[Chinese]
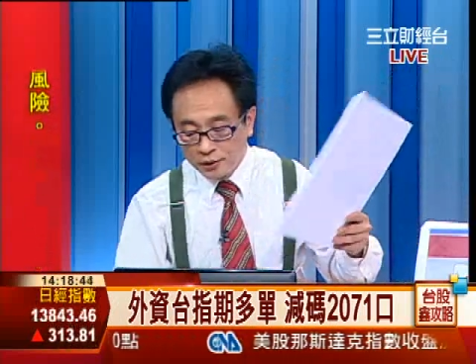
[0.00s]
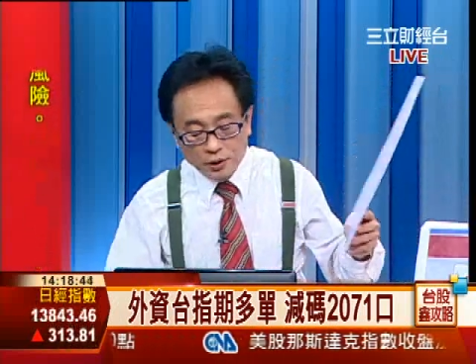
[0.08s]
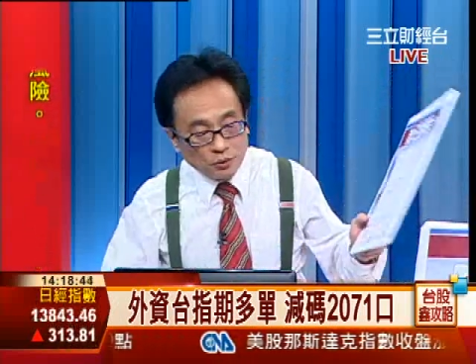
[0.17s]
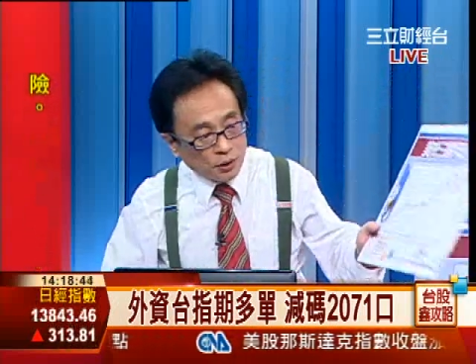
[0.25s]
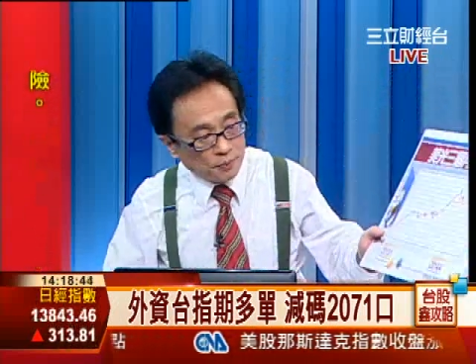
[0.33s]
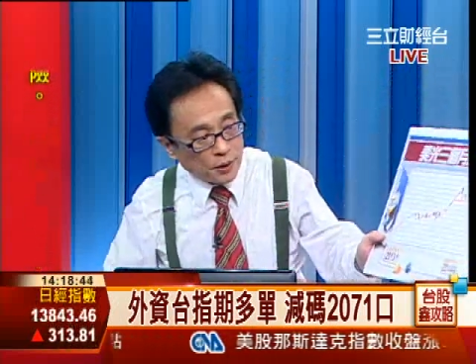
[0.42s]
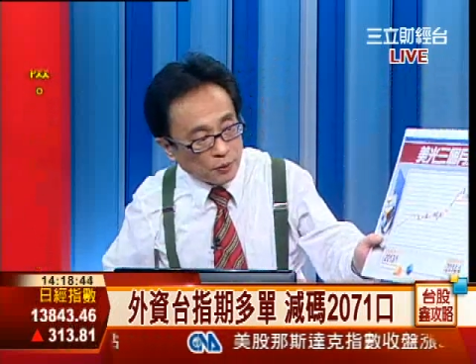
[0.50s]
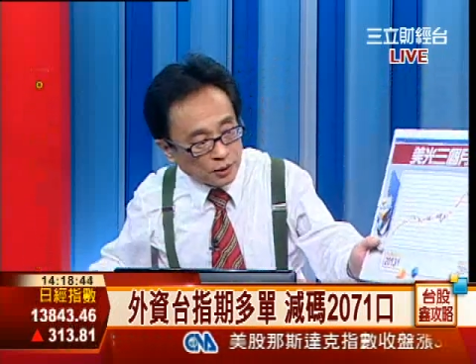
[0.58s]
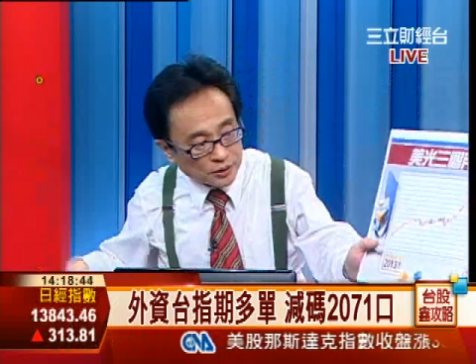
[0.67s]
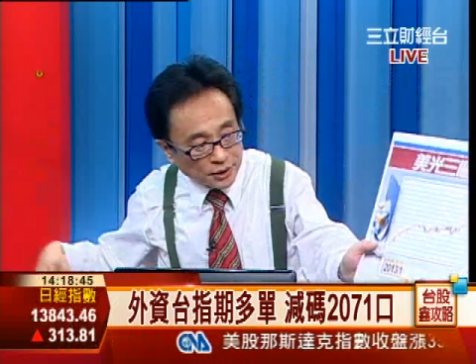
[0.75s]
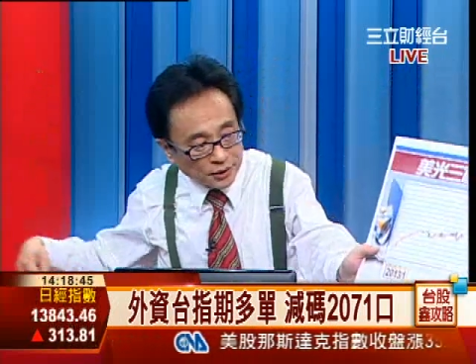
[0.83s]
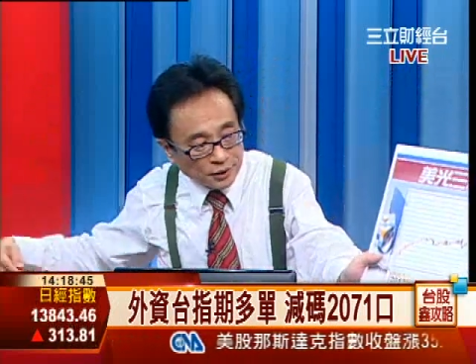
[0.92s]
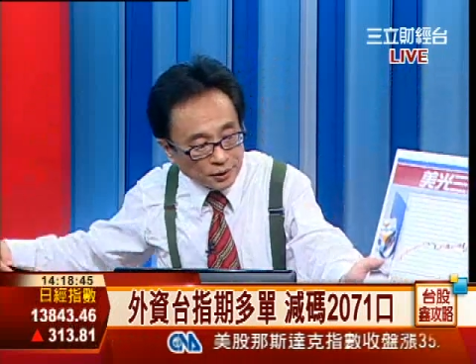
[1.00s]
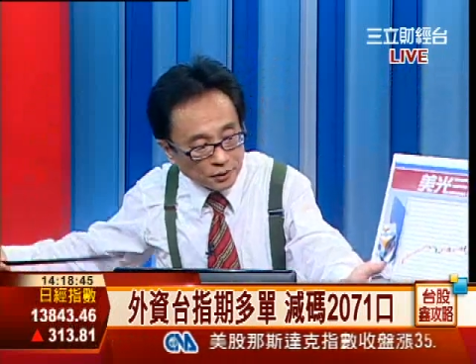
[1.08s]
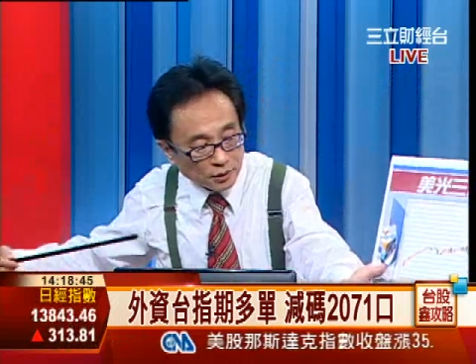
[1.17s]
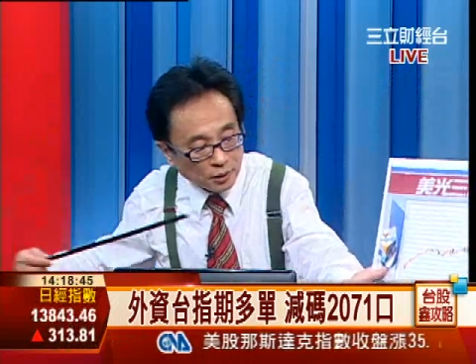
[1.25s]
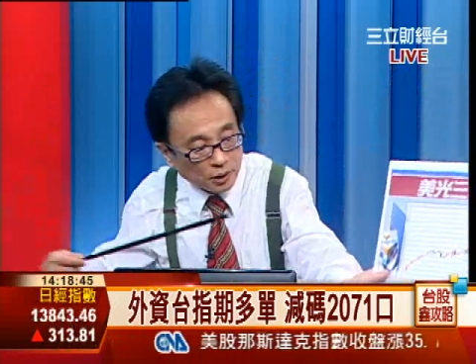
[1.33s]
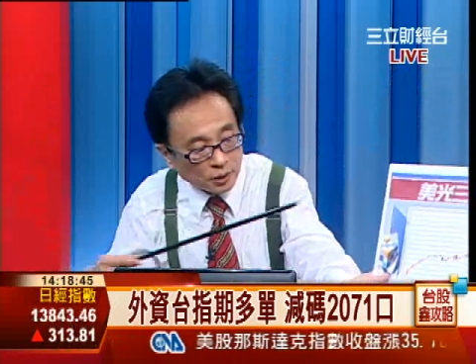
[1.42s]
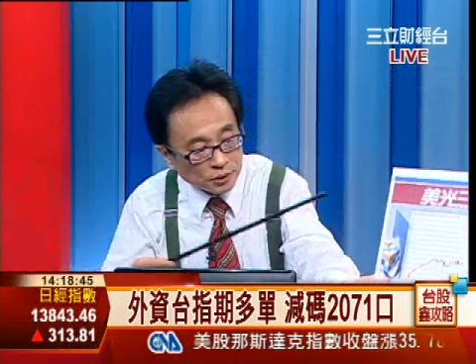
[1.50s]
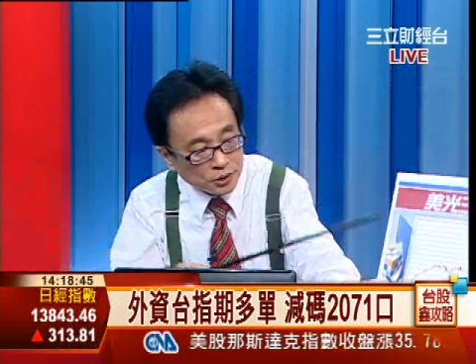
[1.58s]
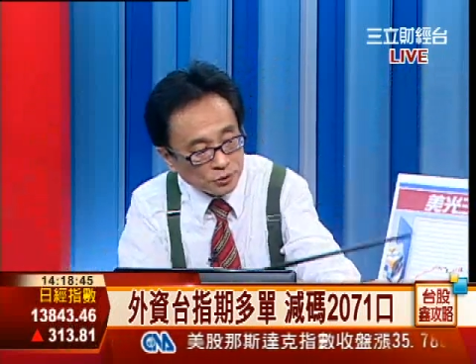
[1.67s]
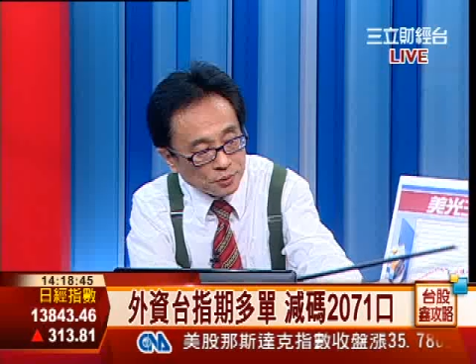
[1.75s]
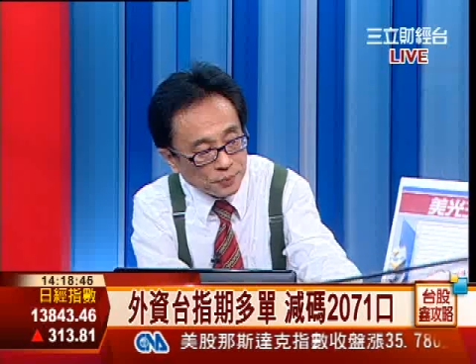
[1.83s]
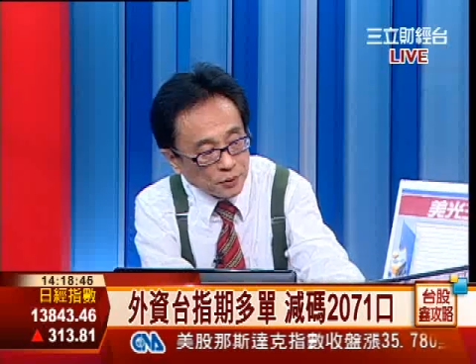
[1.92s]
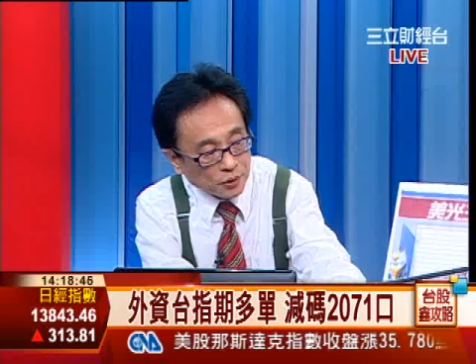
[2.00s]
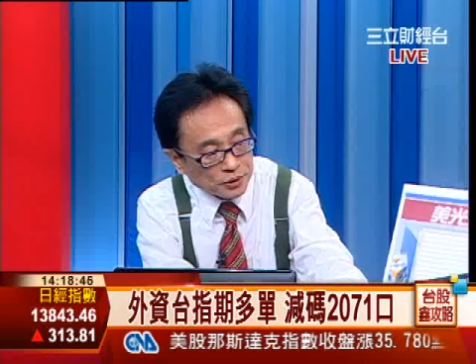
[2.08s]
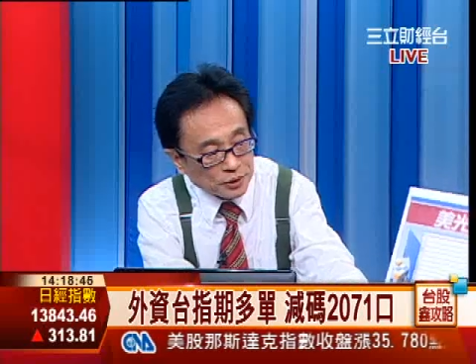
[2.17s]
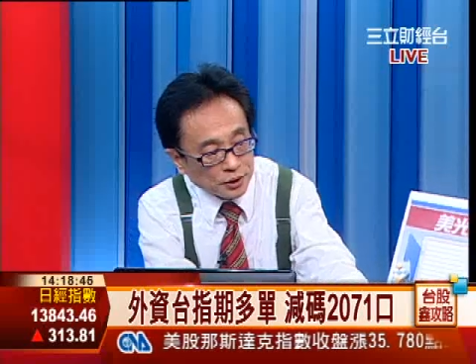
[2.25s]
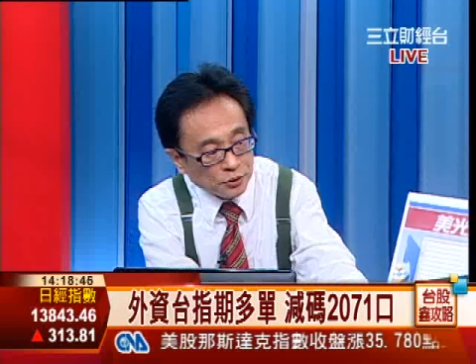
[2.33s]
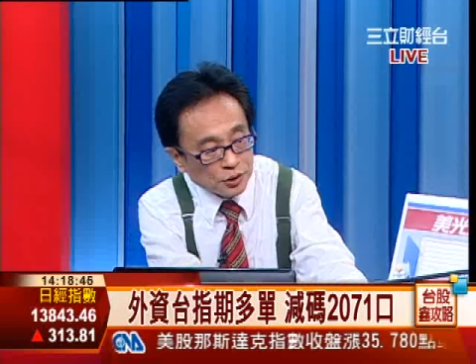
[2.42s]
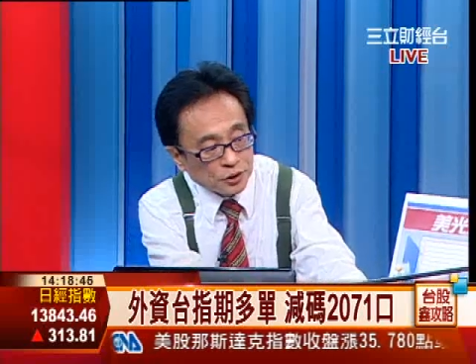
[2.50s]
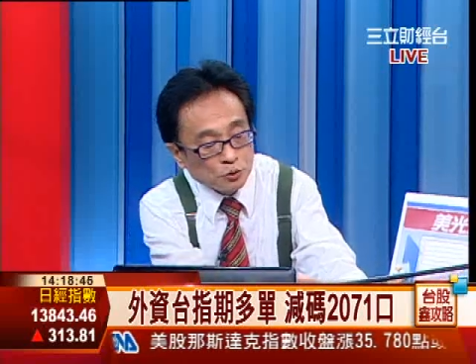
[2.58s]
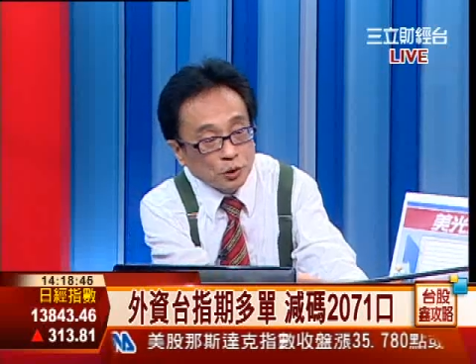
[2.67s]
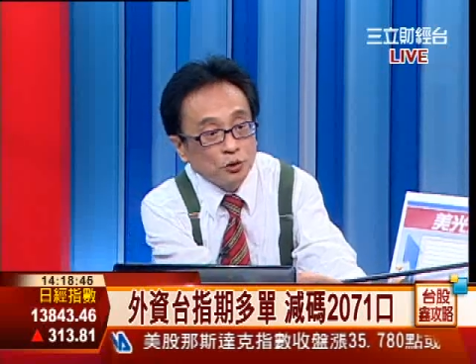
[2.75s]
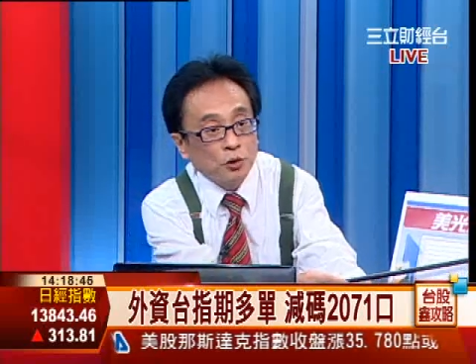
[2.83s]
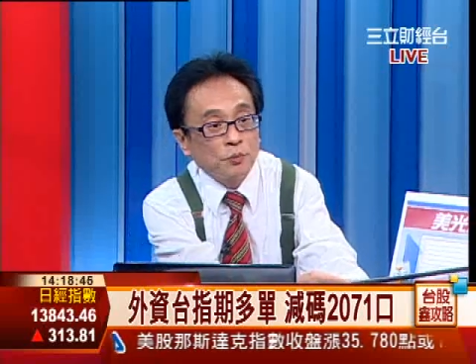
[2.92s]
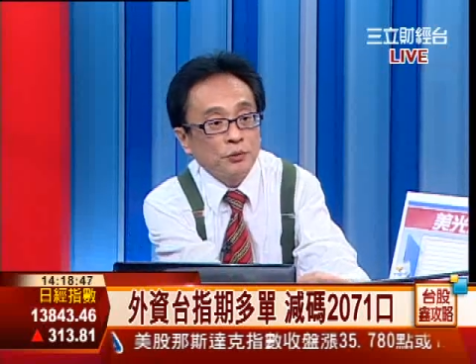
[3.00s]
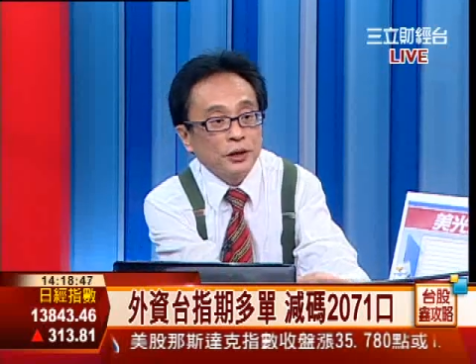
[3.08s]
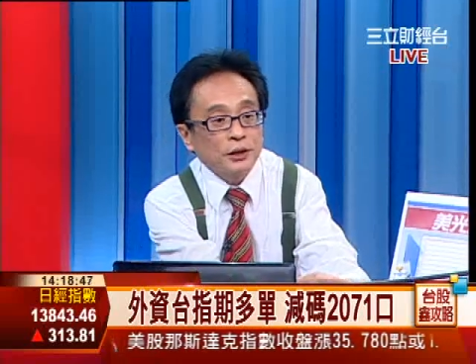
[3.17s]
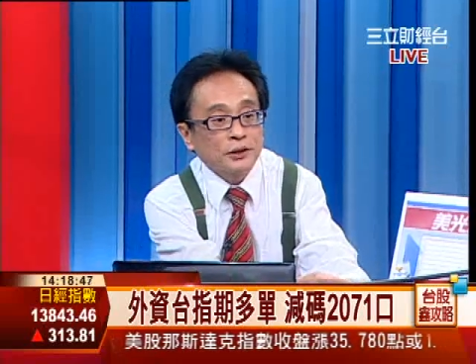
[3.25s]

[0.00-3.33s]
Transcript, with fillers: 一润美光在跌哦，一润美光在跌，有点短头部一